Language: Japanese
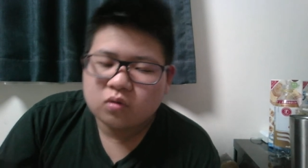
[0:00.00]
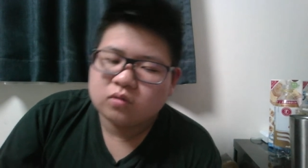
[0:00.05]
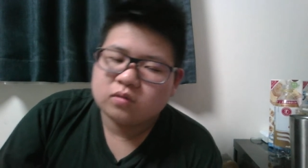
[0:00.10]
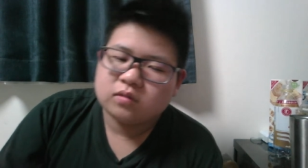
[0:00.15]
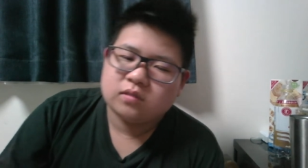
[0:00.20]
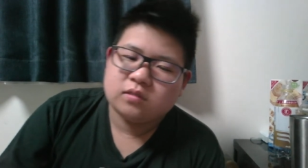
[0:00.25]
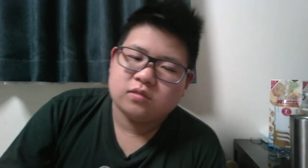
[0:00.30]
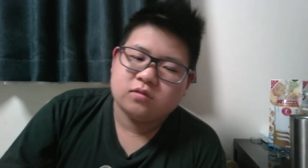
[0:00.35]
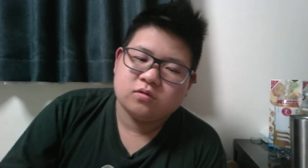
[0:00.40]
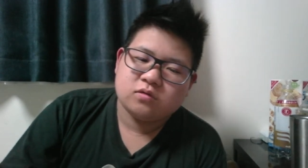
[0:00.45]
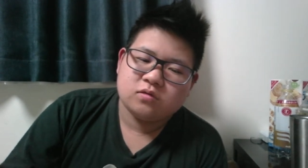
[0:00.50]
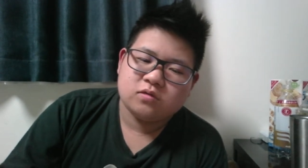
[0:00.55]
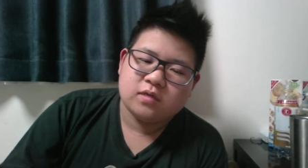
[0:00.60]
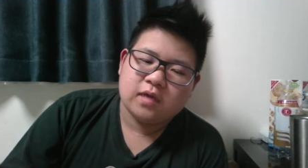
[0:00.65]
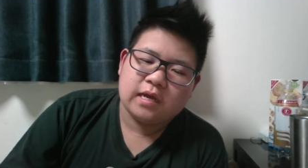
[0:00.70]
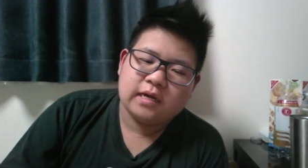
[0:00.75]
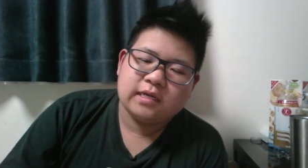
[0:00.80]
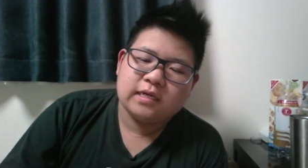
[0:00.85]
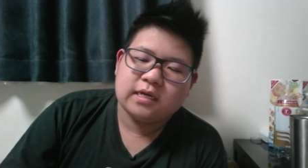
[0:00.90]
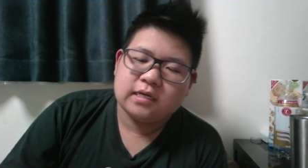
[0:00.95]
ていう
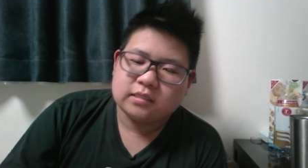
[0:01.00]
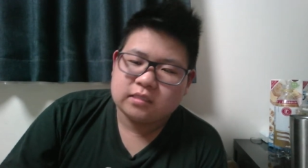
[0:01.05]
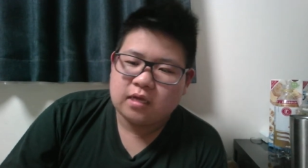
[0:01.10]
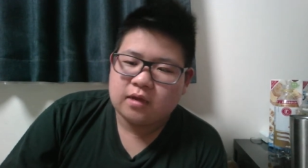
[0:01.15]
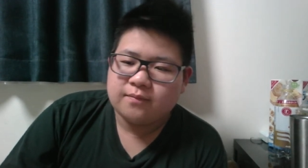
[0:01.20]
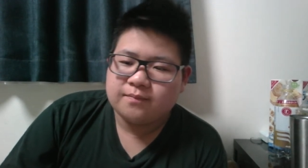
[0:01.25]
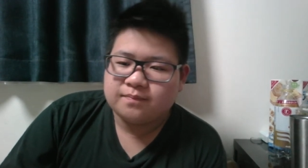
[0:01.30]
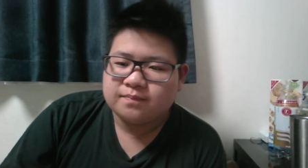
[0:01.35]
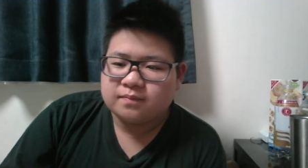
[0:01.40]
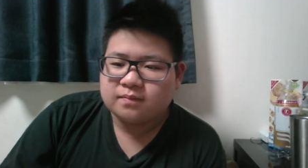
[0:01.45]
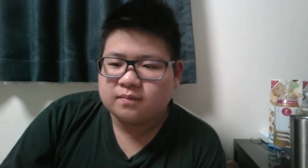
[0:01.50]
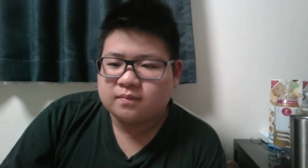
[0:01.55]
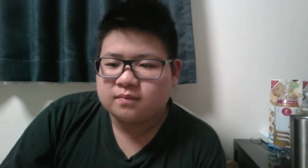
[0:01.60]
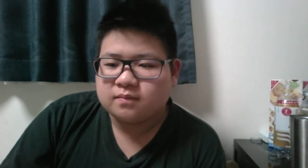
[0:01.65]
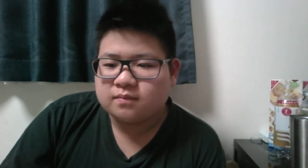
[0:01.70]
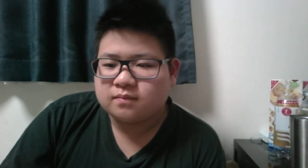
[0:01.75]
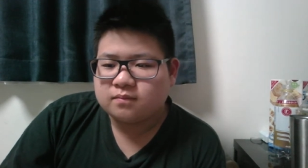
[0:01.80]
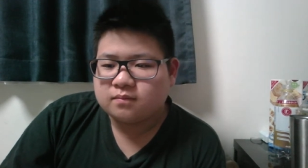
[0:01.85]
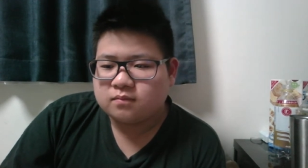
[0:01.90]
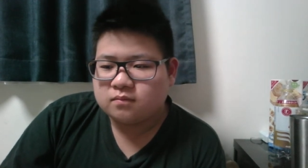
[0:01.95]
やり方
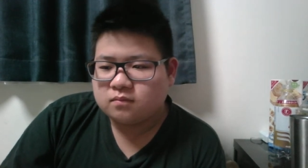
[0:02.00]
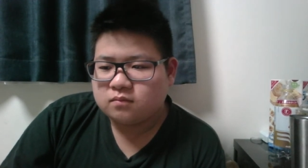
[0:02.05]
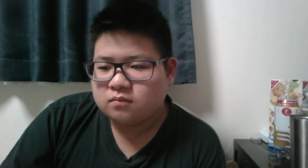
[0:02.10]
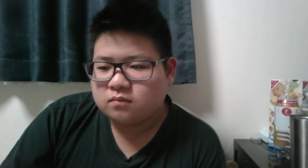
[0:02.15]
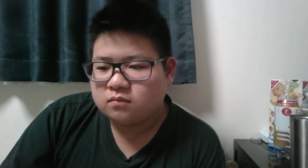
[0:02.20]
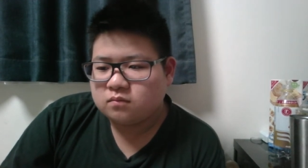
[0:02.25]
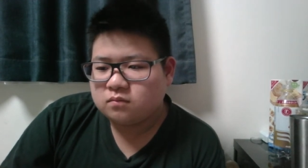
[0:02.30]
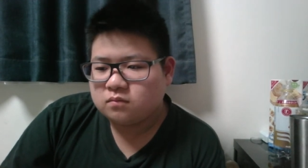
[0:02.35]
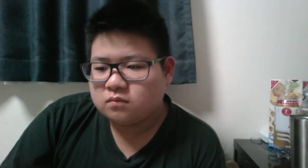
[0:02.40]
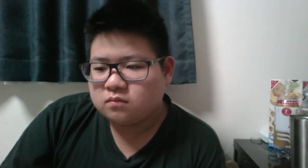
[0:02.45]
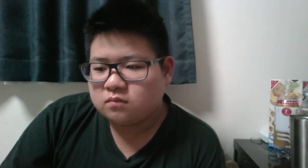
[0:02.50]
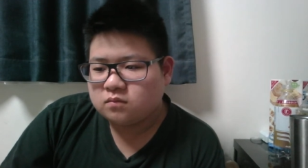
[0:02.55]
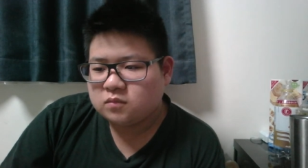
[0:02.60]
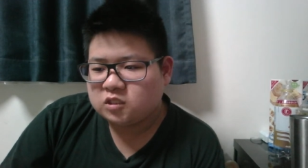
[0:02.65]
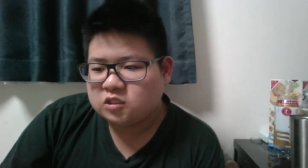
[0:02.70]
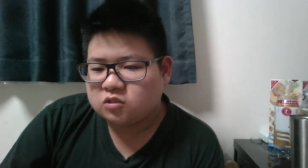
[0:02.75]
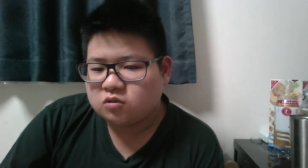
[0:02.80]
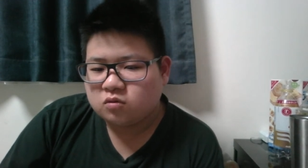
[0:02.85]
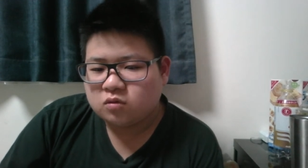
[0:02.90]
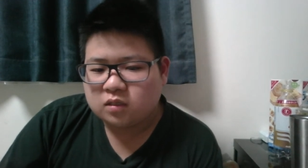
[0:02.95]
うーん、まあ、
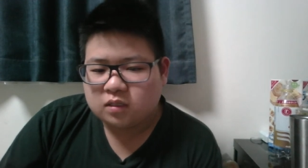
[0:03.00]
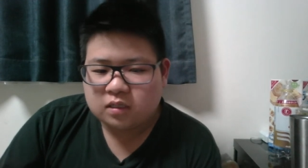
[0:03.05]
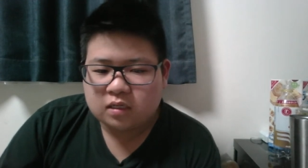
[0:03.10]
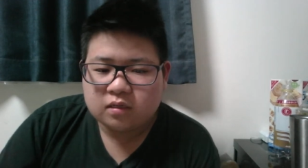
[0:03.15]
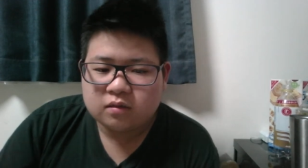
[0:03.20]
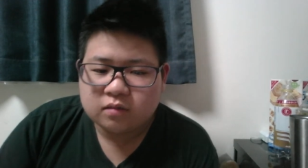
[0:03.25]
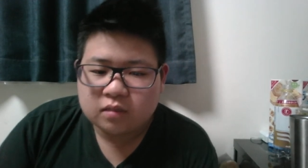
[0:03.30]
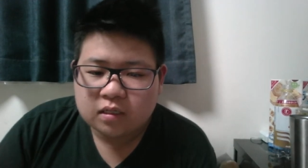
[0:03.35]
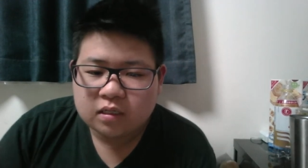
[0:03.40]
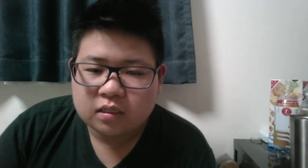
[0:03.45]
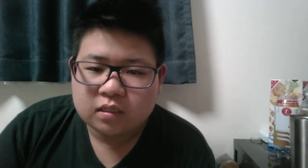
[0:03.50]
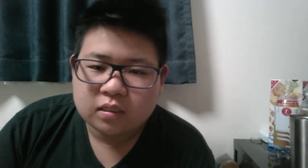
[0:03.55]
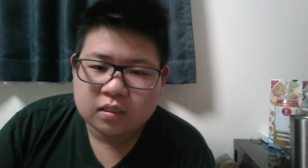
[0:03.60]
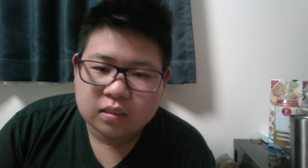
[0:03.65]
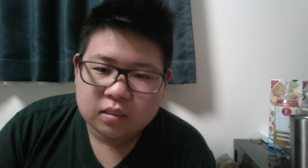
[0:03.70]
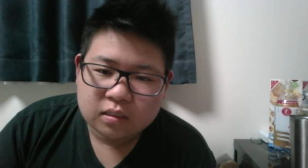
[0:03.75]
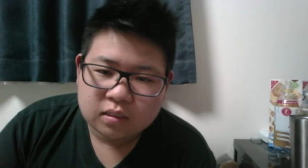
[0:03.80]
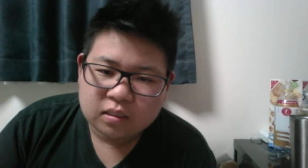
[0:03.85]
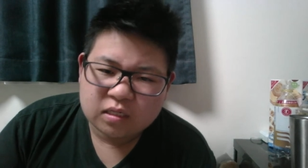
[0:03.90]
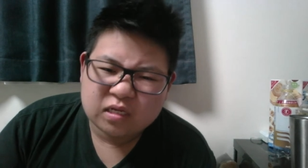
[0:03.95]
しょうがないよね。
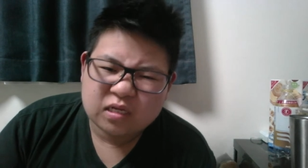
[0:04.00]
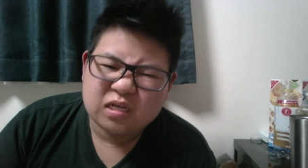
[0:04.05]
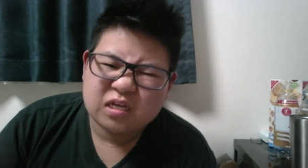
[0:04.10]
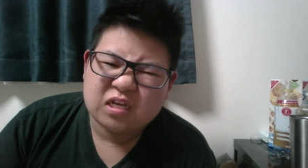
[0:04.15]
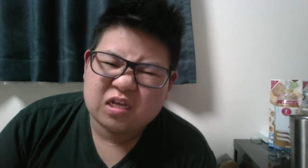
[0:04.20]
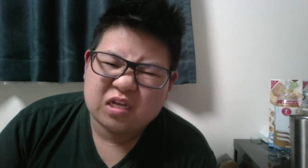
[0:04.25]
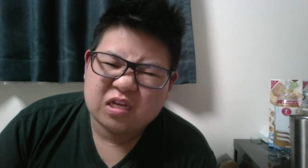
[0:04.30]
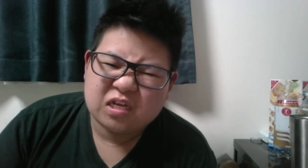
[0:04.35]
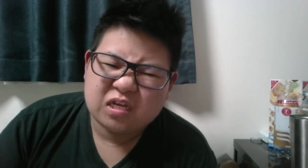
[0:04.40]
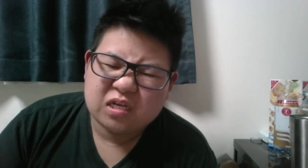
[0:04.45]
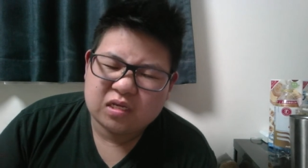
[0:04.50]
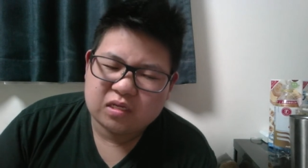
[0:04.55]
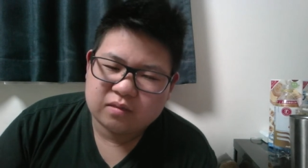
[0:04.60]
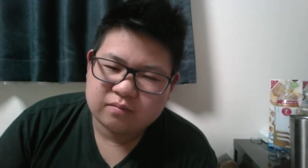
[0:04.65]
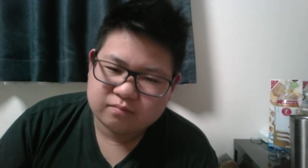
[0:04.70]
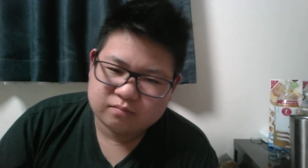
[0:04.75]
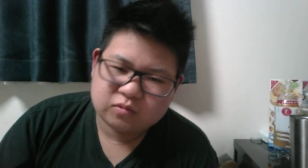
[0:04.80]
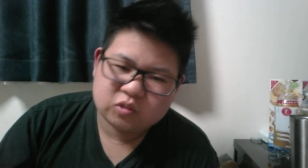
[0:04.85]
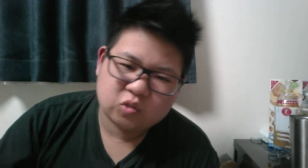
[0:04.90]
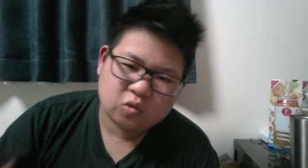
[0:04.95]

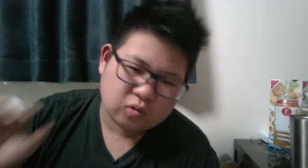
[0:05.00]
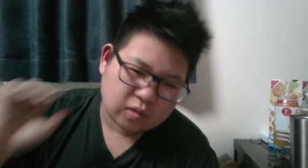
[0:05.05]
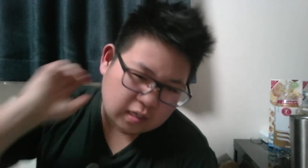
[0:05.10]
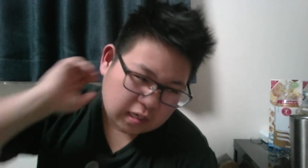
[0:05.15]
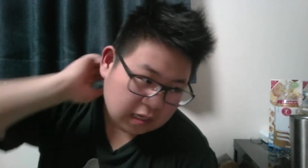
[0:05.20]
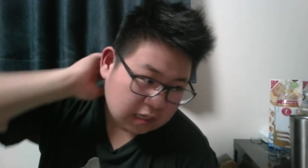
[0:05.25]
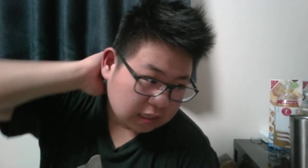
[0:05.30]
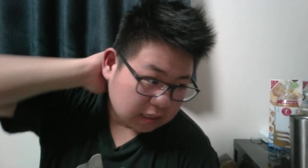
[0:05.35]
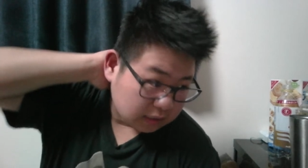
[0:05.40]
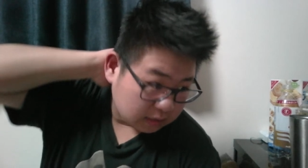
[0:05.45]
しょうがない。